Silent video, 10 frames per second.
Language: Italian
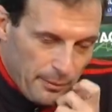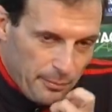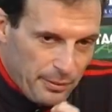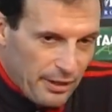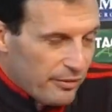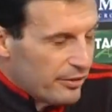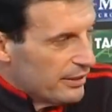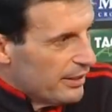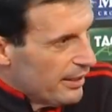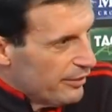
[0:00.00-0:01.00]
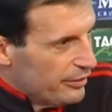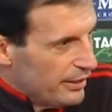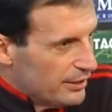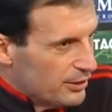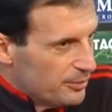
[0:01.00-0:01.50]
per la finta che ha
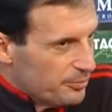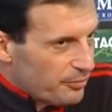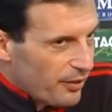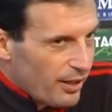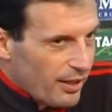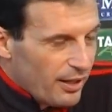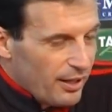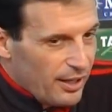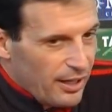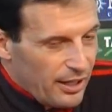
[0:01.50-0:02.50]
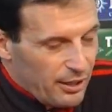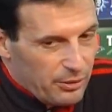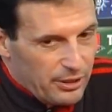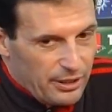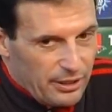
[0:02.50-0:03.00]
fatto. E
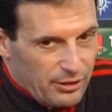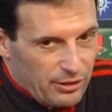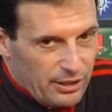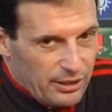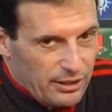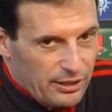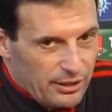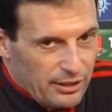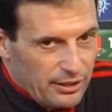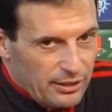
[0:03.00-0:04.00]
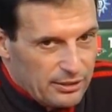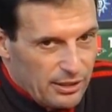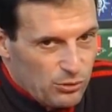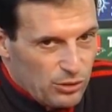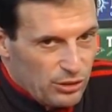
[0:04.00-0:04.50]
quindi credo che sarà
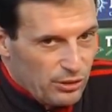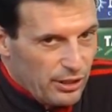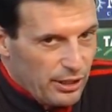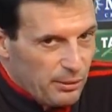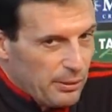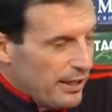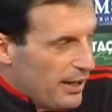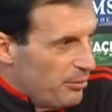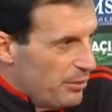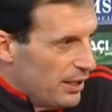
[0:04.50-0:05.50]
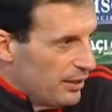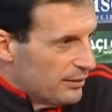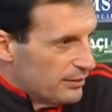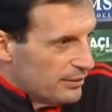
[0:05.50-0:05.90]
un giocatore che rimarrà al Milan,